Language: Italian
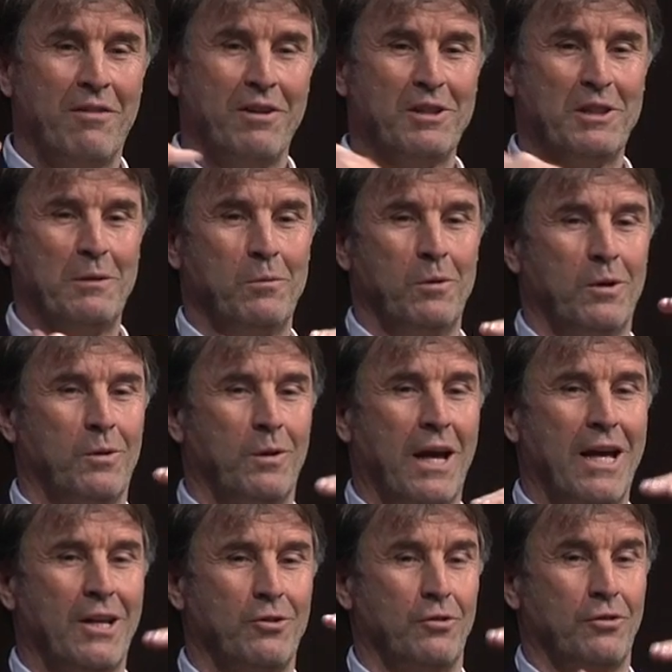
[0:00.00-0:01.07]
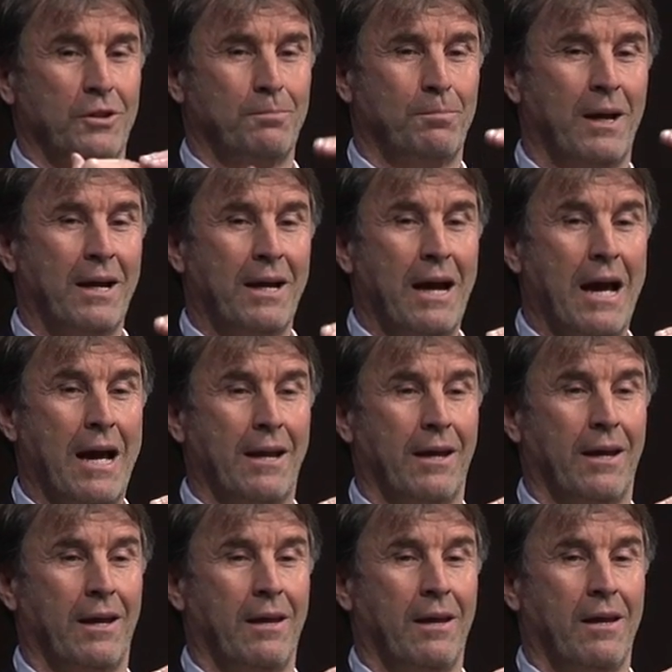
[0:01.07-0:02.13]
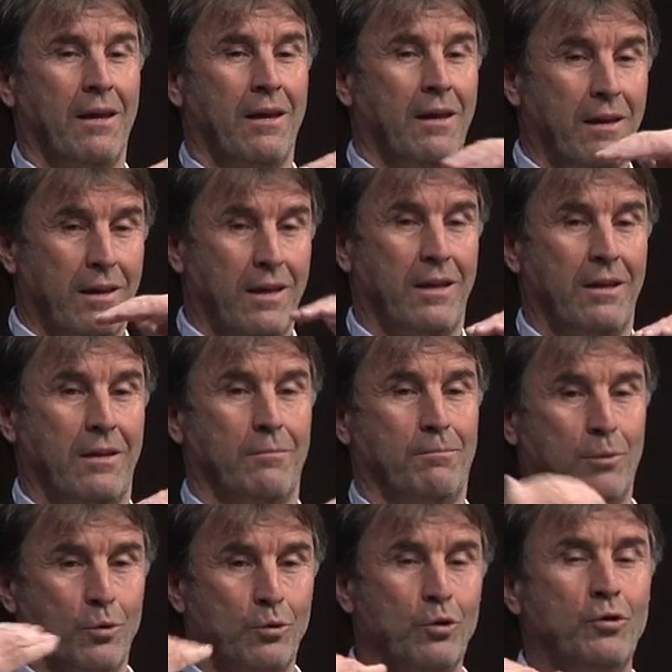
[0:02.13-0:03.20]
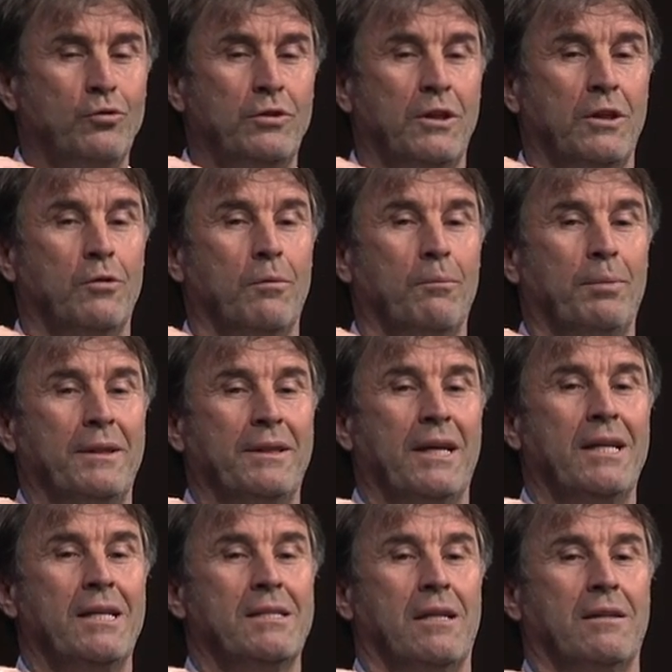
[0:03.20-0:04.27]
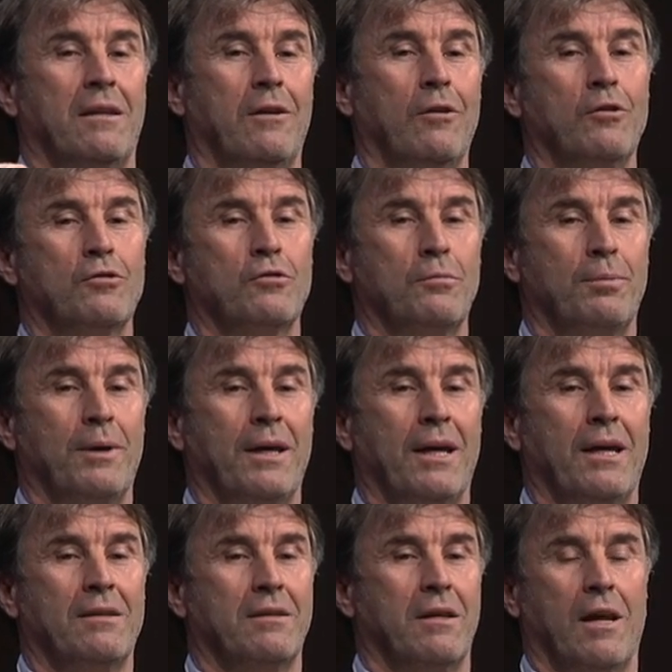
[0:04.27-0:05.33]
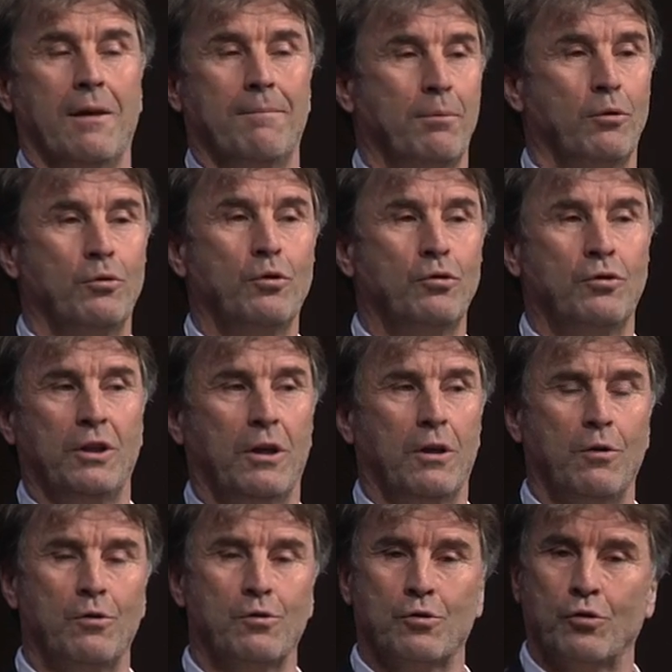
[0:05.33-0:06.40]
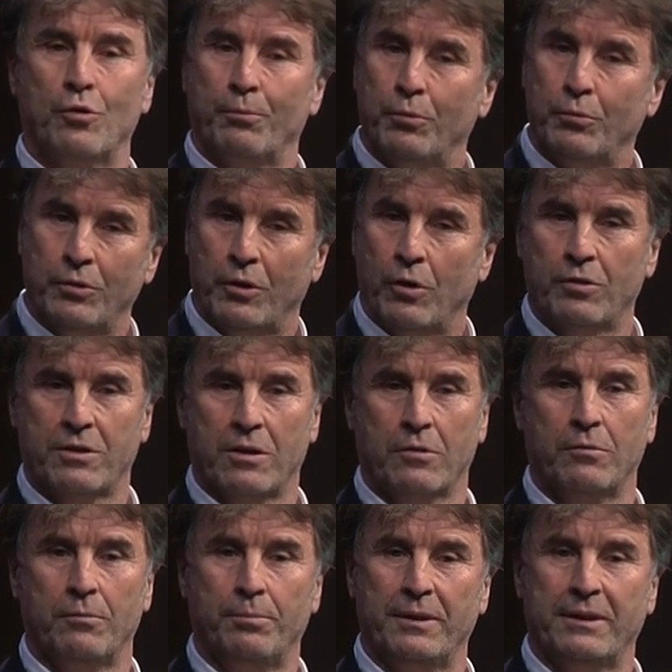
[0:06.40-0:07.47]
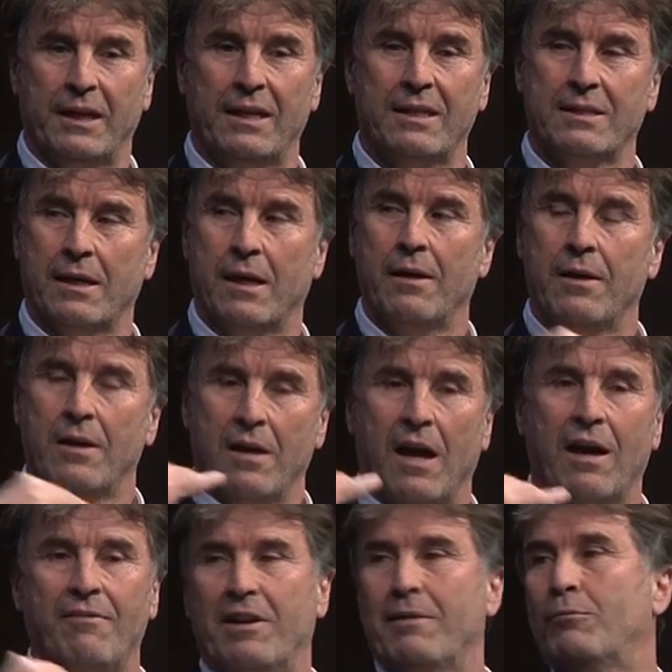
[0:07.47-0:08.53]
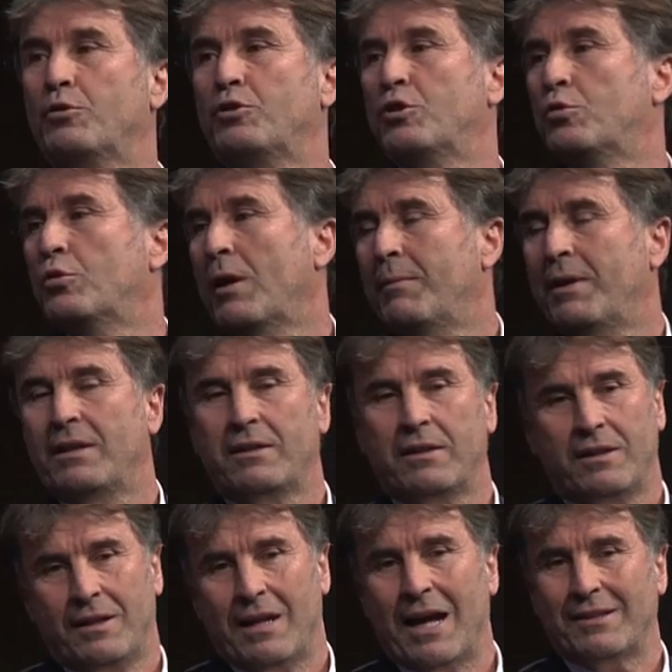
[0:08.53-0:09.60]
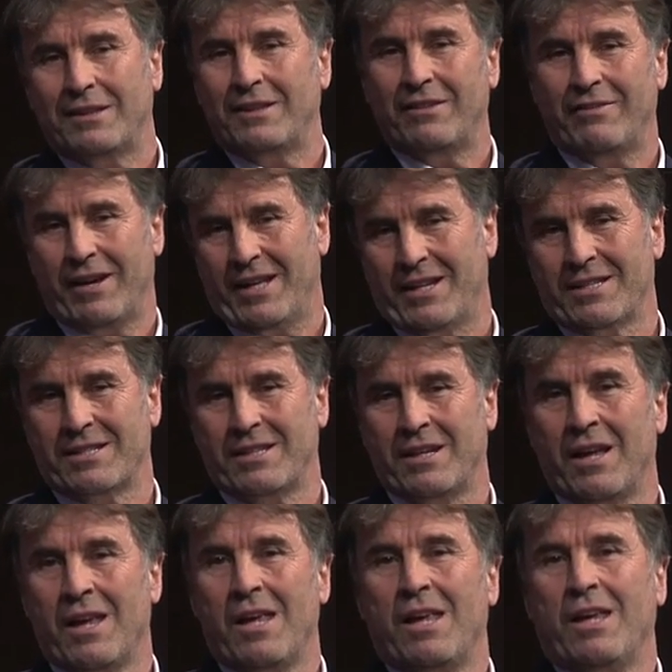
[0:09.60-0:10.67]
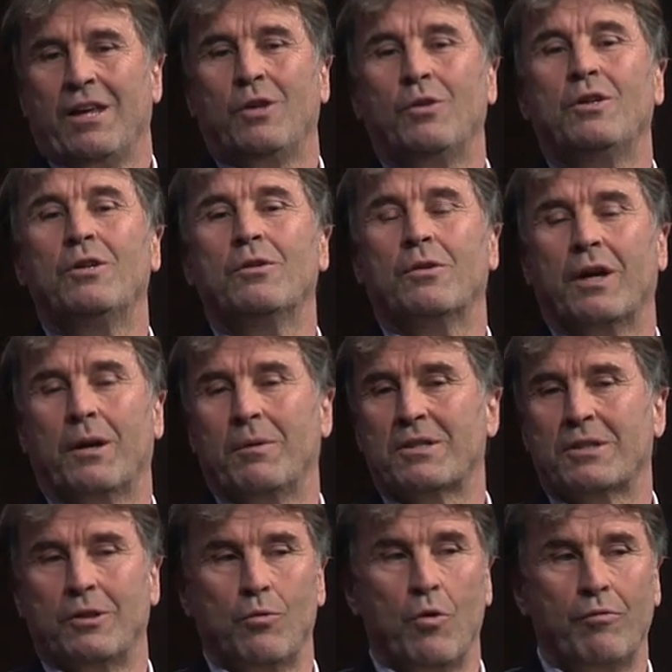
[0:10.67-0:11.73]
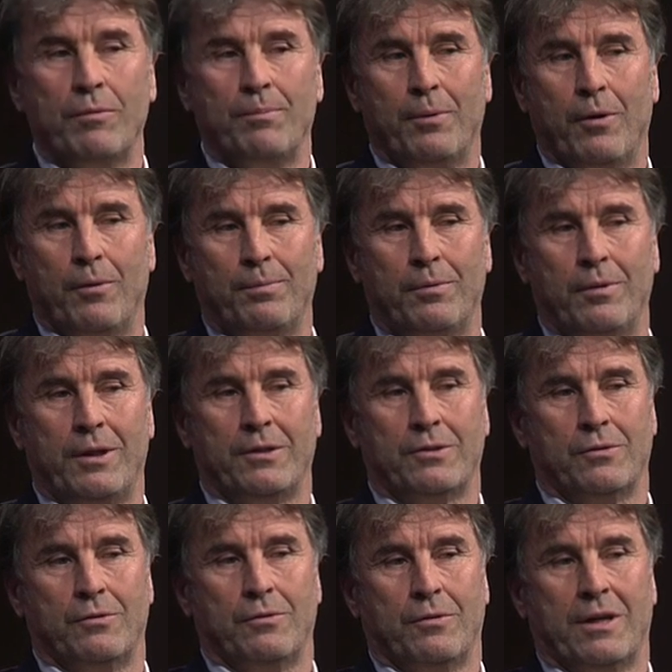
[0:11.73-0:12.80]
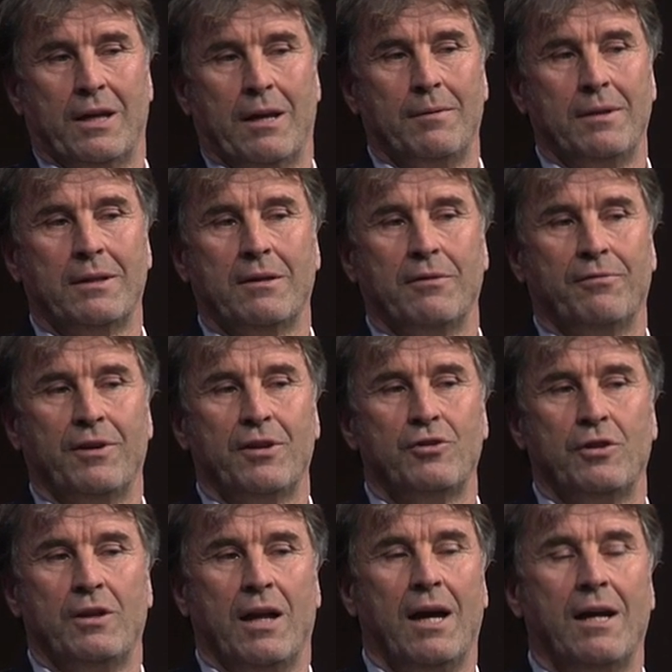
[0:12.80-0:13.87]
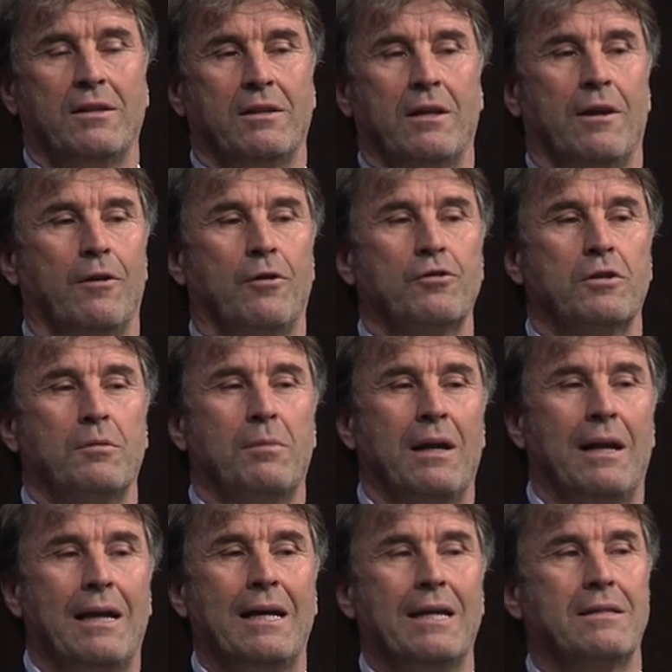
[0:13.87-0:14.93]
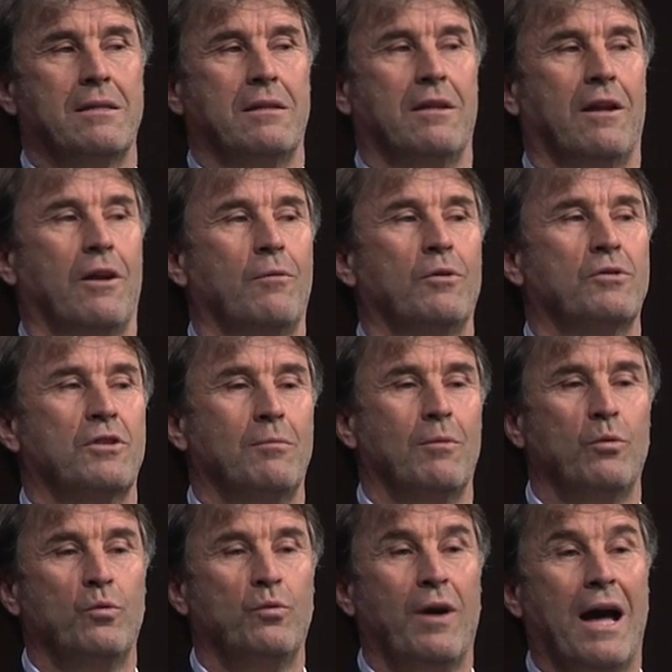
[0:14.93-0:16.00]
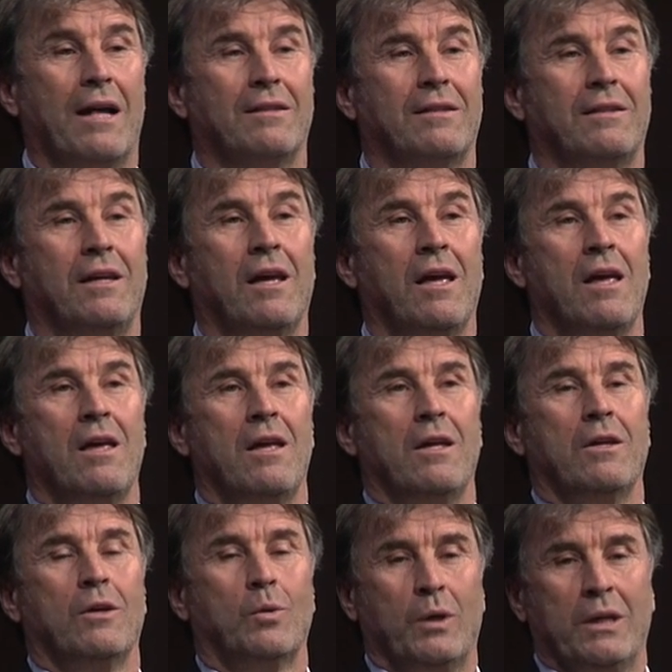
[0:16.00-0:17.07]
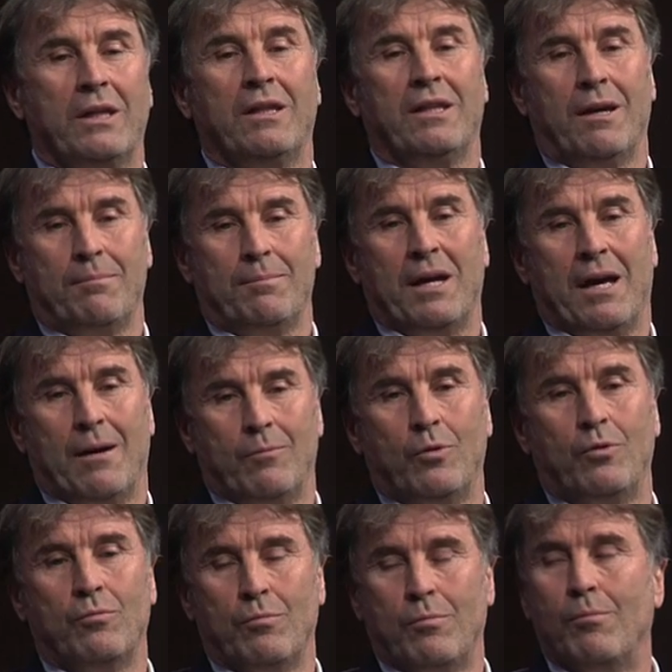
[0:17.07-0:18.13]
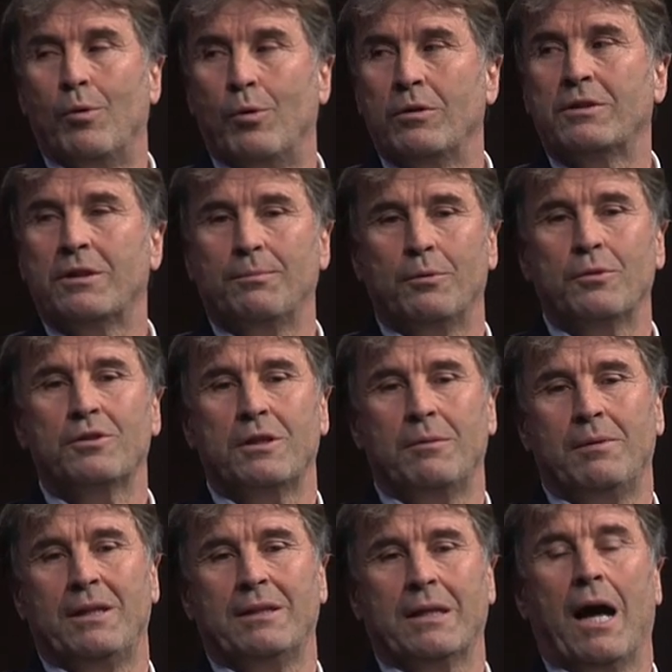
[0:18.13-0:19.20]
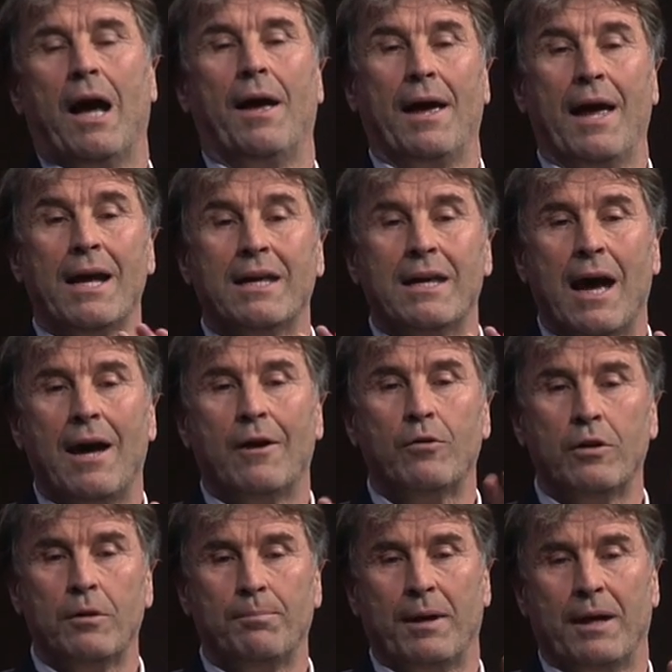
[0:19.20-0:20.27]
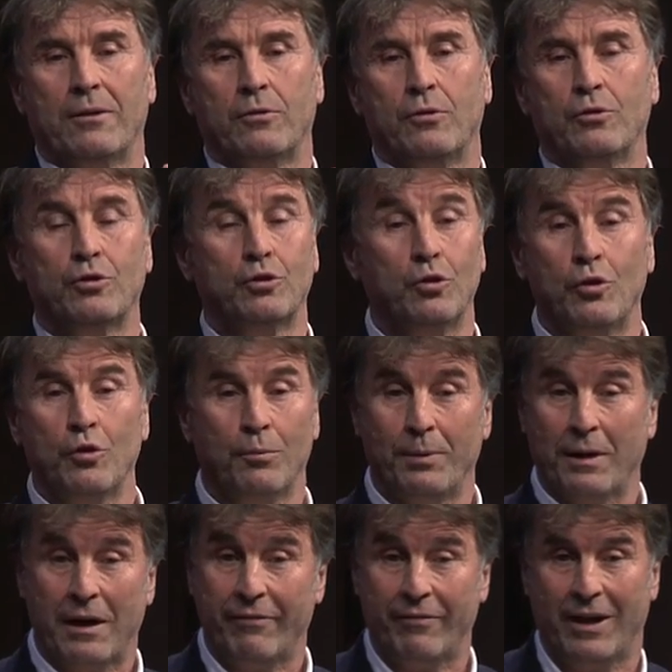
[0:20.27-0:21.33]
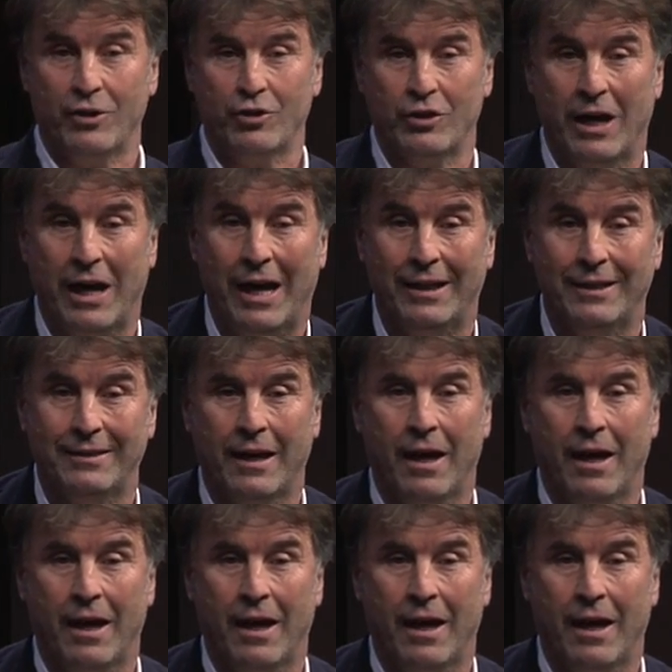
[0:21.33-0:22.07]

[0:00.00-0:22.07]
avessimo il coraggio di spaccare in prodotti di competenza del nostro paese e prodotti che non sono più di nostra competenza, avremmo sicuramente dei dati diversi. Io dico che questi nuovi popoli sono chiaramente affascinati dalle nostre bellezze, dai nostri manufatti, quindi abbiamo molte possibilità. È chiaro, ripeto, solo per la fascia alta.